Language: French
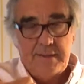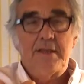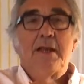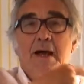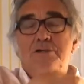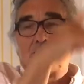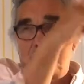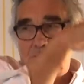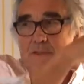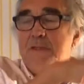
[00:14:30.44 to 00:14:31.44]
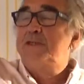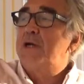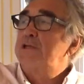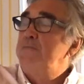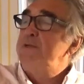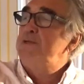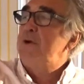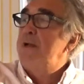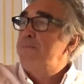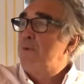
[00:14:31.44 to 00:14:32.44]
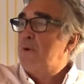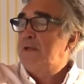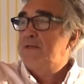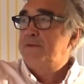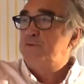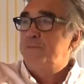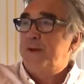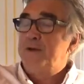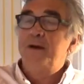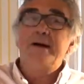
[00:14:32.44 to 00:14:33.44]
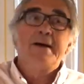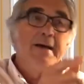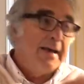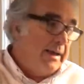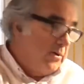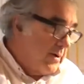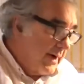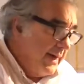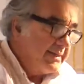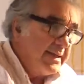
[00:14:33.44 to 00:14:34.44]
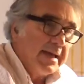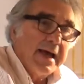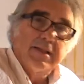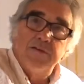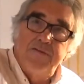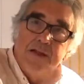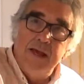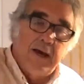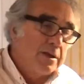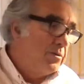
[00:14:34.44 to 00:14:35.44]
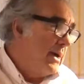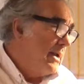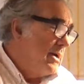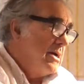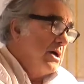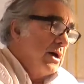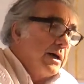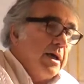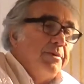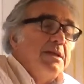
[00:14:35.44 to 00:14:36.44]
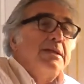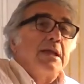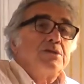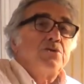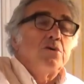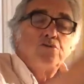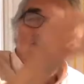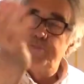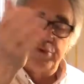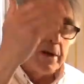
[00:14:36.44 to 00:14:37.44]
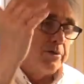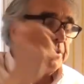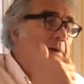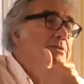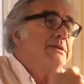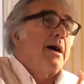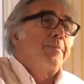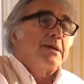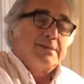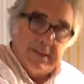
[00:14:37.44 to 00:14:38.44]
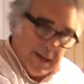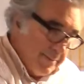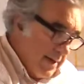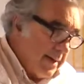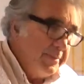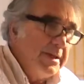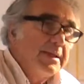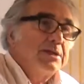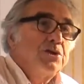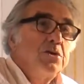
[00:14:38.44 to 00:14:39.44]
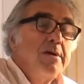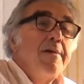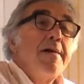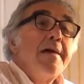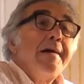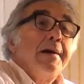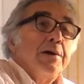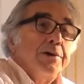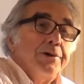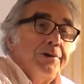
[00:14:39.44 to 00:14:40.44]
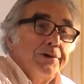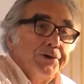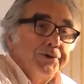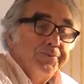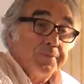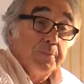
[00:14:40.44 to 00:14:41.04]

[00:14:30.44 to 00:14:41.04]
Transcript: Et là, je suis chargé de mission à l'époque à l'enseignement supérieur, et on crée ces quatre filières actuelles, réhabilitation, je ne sais plus quel terme ça a appris, etc., mais la réhabilitation, euh, le